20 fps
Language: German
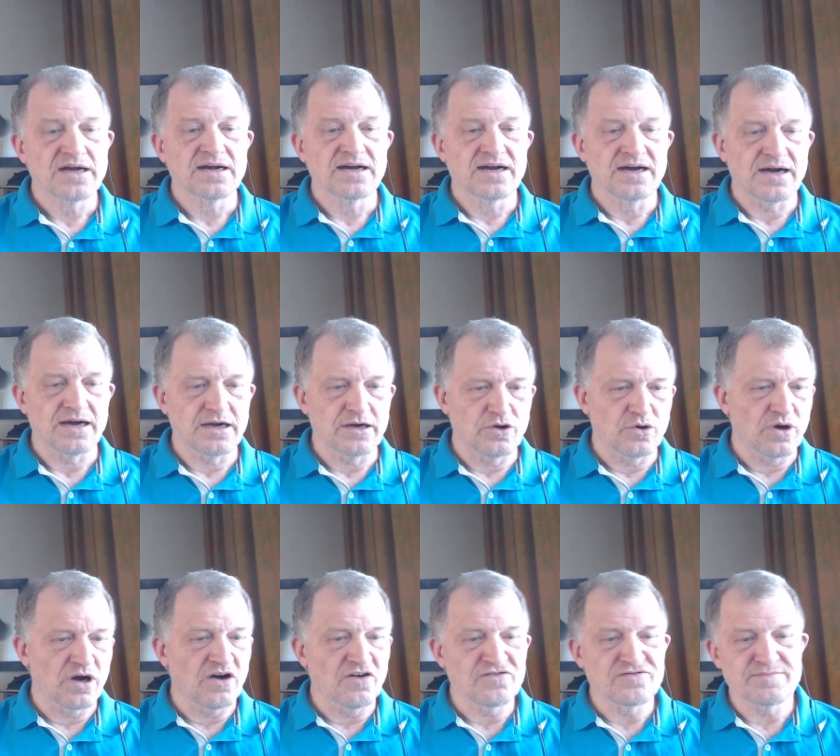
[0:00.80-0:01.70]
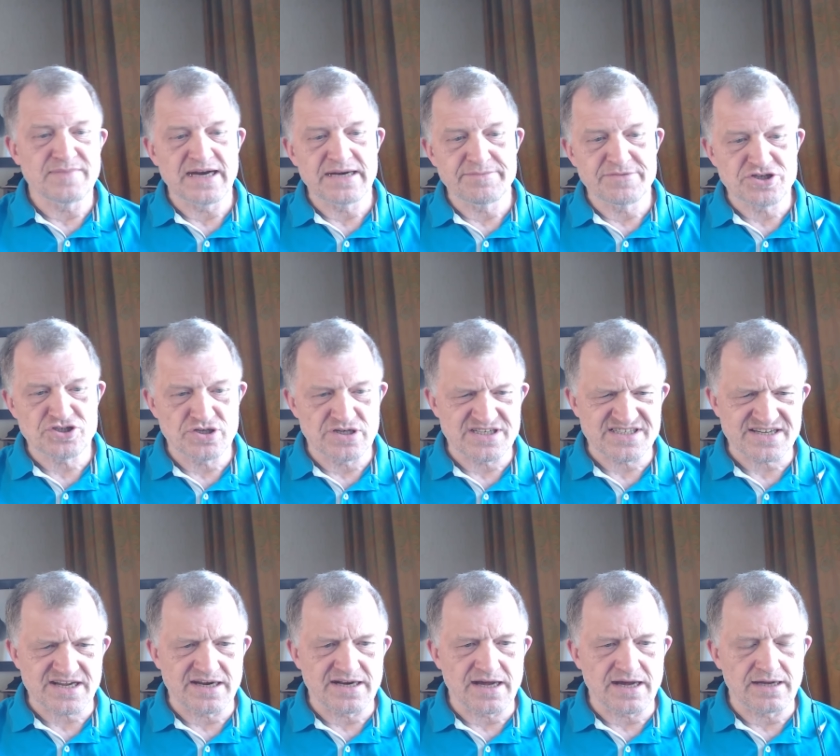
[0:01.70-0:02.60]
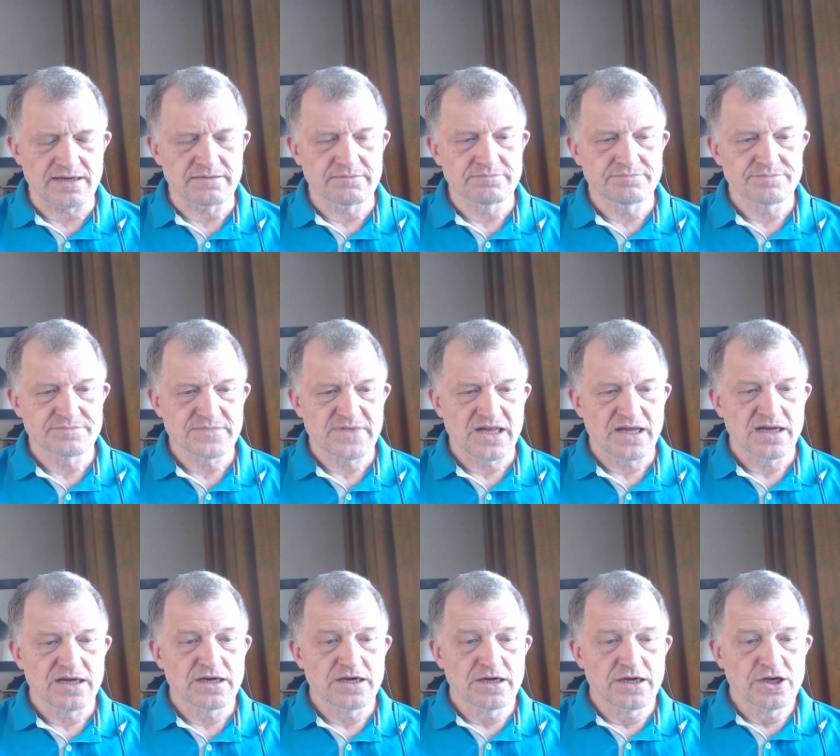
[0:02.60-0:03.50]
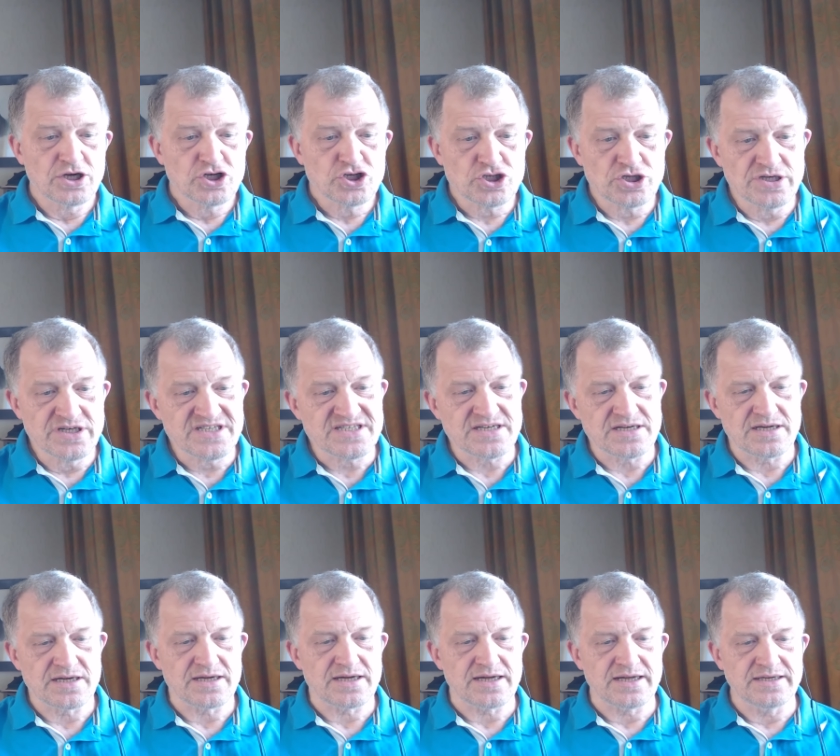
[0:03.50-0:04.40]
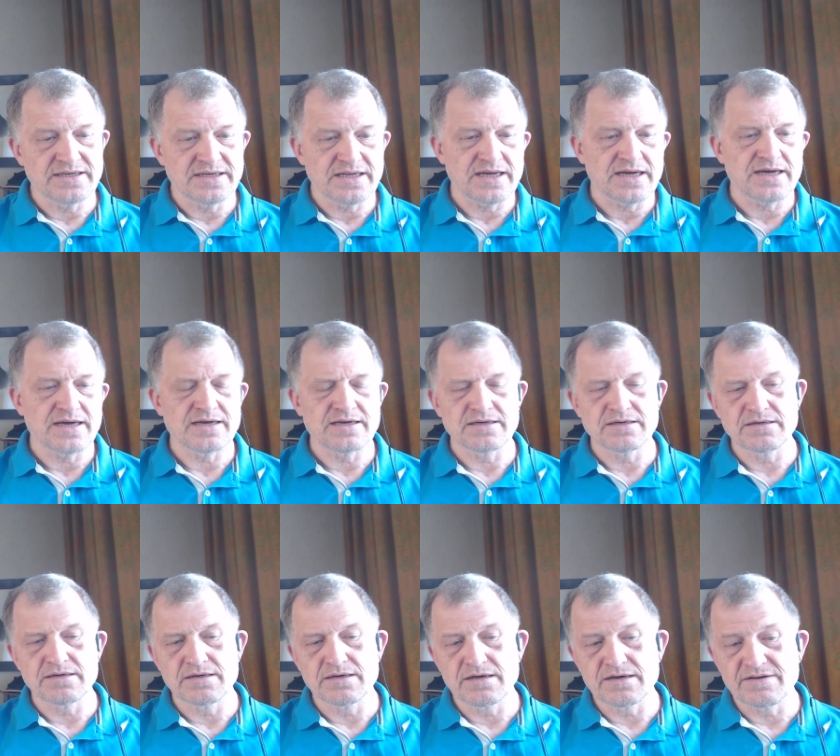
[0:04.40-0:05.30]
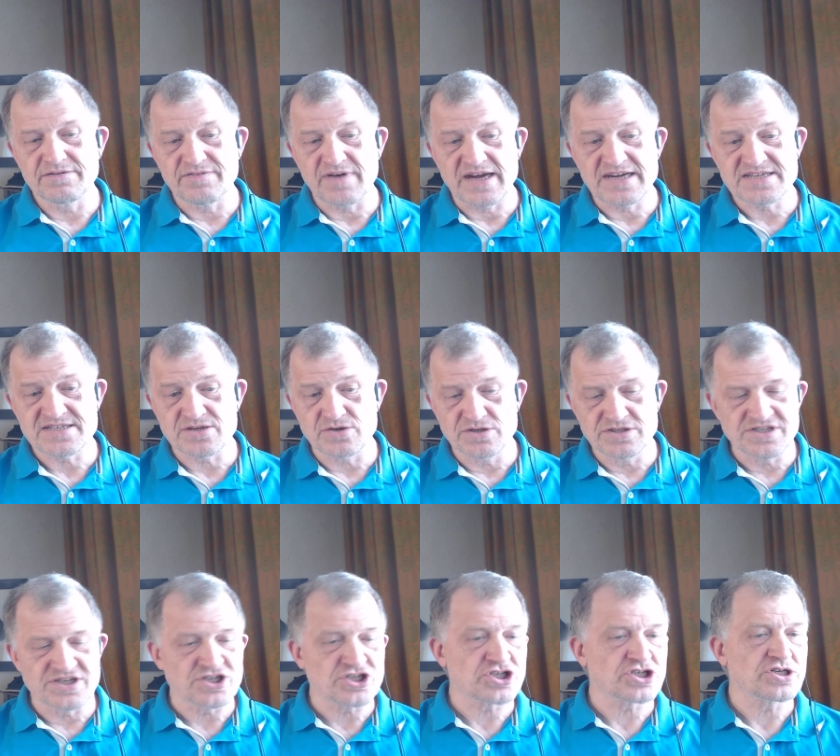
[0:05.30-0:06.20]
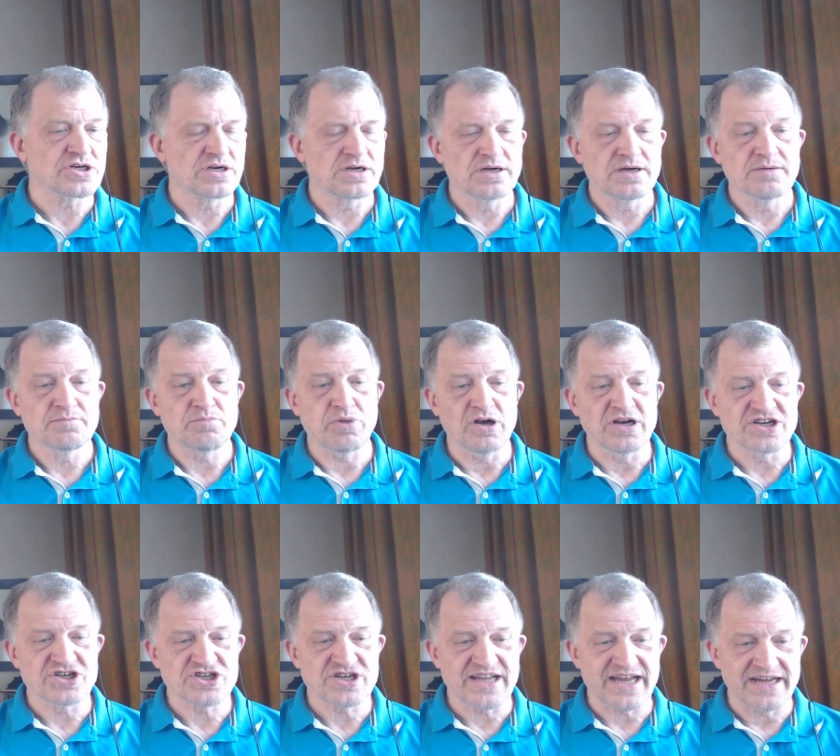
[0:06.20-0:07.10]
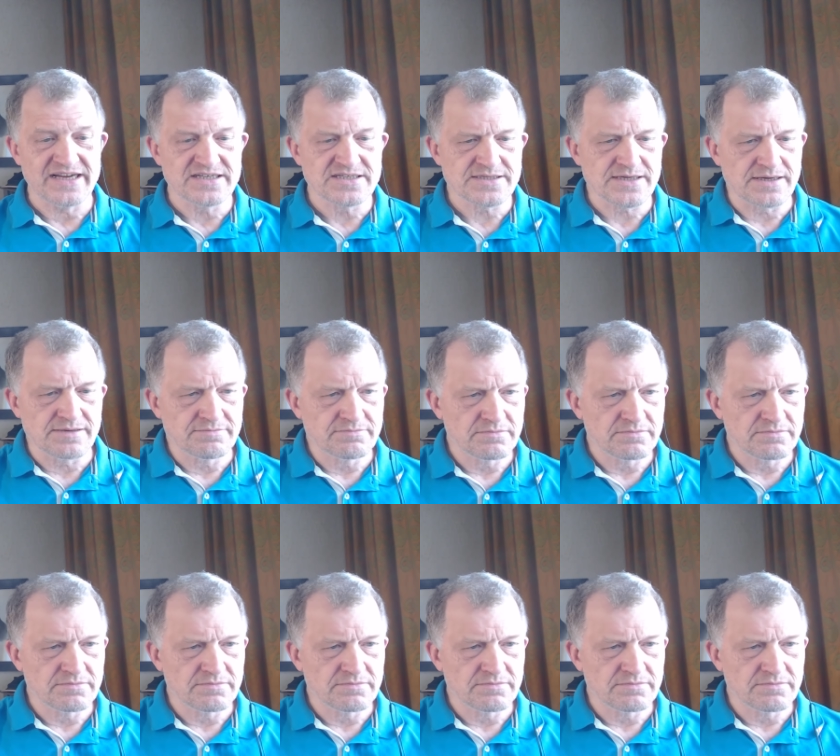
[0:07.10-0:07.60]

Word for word: Hallo auf meinem Ingenieurskanal. Schüsse an der weißrussisch-polnischen Grenze.